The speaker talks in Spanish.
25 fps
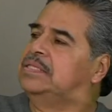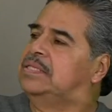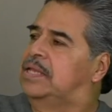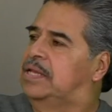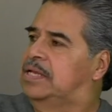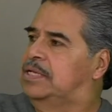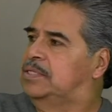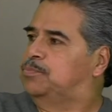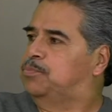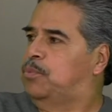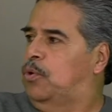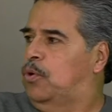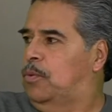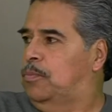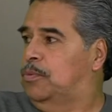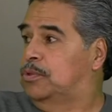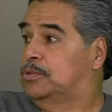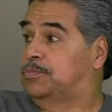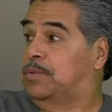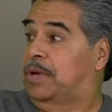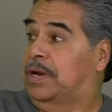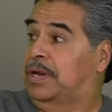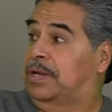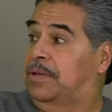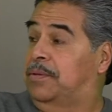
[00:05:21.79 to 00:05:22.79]
tres, por lo menos
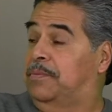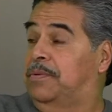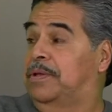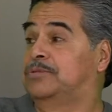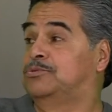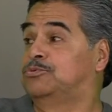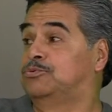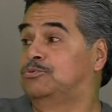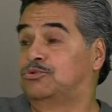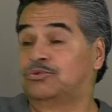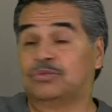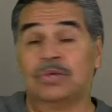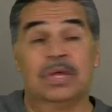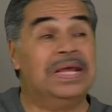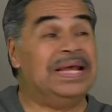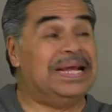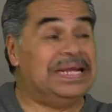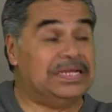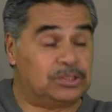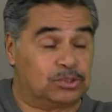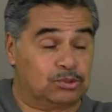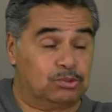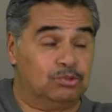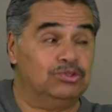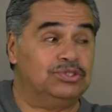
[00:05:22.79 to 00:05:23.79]
para que vean sus,
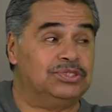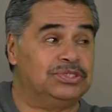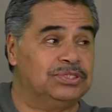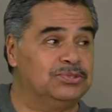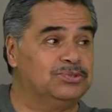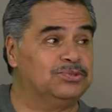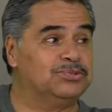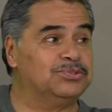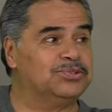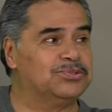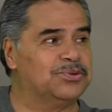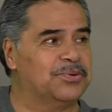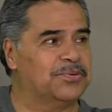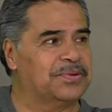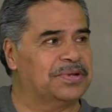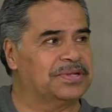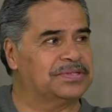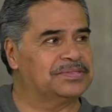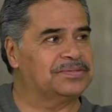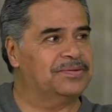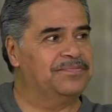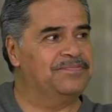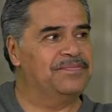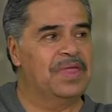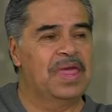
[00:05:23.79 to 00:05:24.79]
escuchen sus obras,
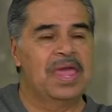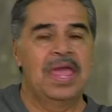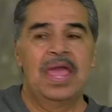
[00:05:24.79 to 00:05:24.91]
¿no?